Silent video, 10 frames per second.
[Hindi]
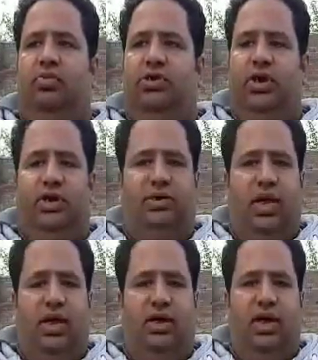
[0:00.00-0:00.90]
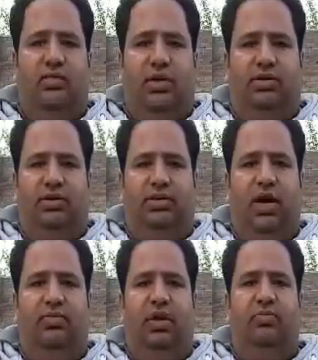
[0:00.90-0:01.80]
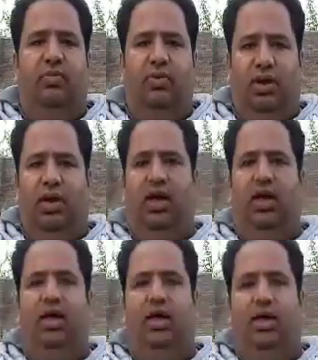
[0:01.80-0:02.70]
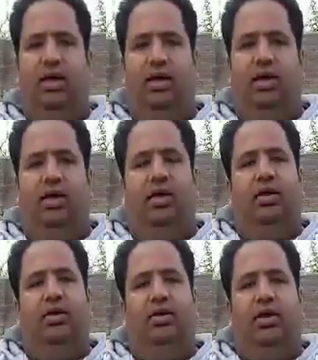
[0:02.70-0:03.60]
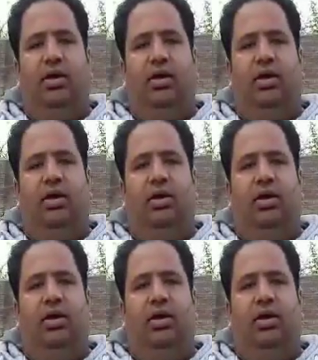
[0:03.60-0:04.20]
मुझे लगता है नईम अख्तर साहब ये भूल गए हैं कि